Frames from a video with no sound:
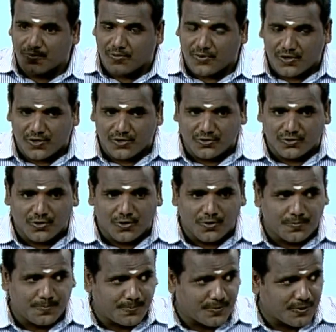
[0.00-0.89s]
ஒரு
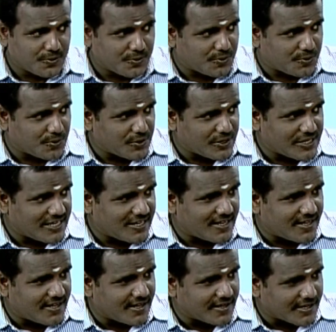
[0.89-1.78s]
தோப்பு
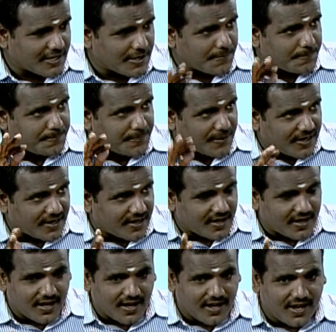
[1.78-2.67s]
குயிலாக
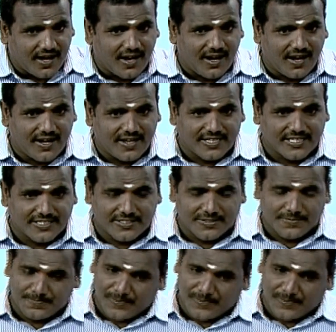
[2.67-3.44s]
பாடு